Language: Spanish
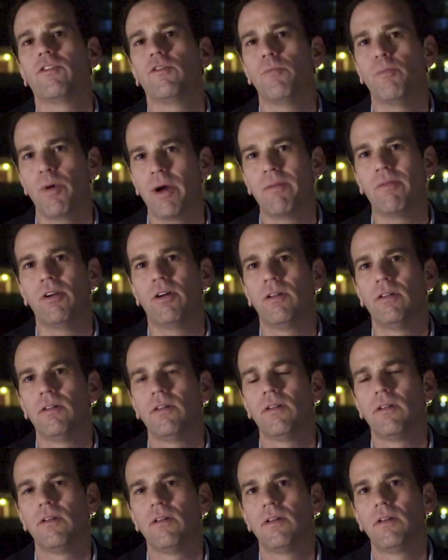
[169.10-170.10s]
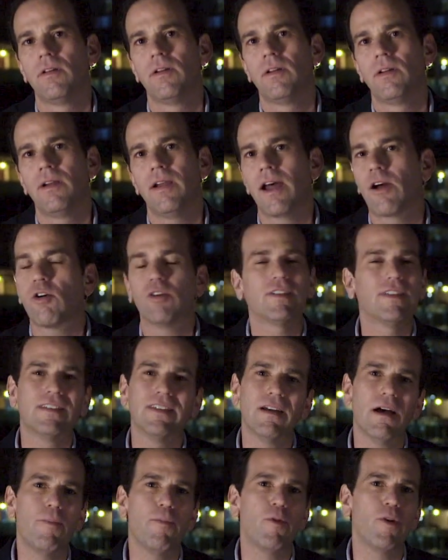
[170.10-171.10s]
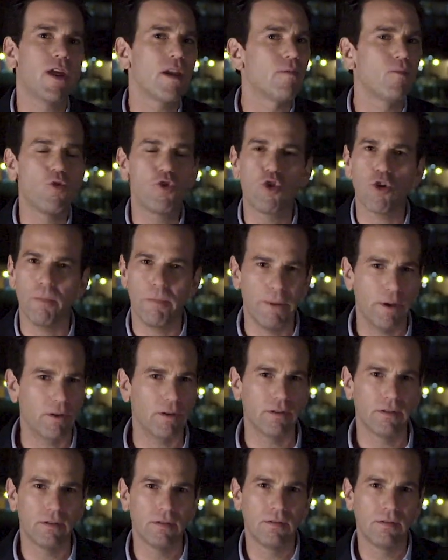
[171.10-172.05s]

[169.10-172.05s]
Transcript: de su pueblo, la cosa se va a poner mucho peor.